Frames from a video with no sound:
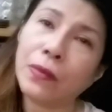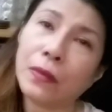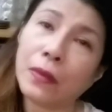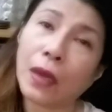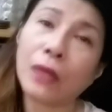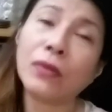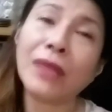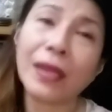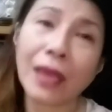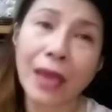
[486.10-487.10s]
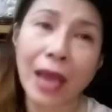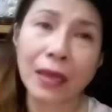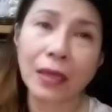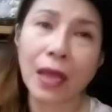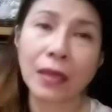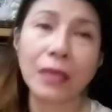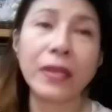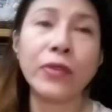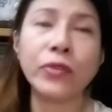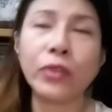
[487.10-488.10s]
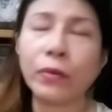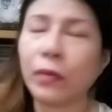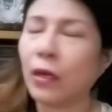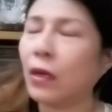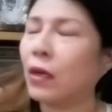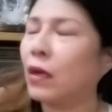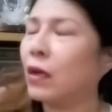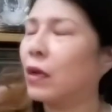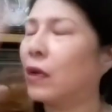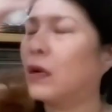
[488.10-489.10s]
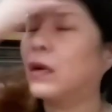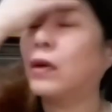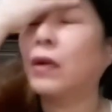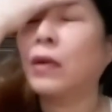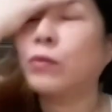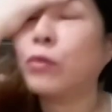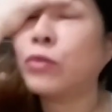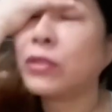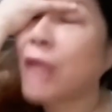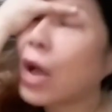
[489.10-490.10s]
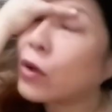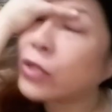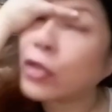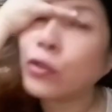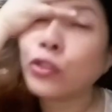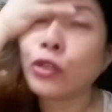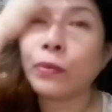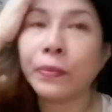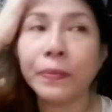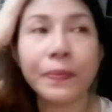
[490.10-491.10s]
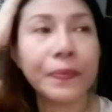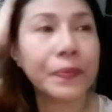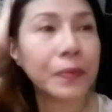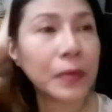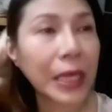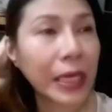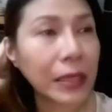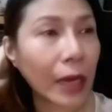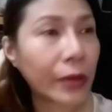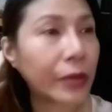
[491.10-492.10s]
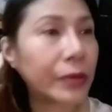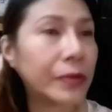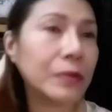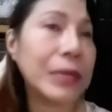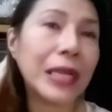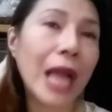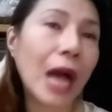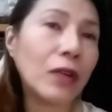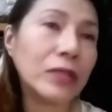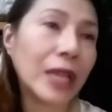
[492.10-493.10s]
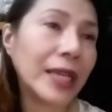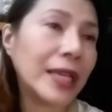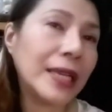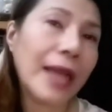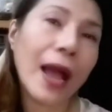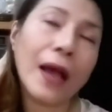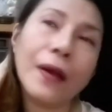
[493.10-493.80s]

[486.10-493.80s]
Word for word: Ito nangyayari na, nasa YouTube. Pumunta ako sa YouTube, nakita ko, bigla akong nanghina.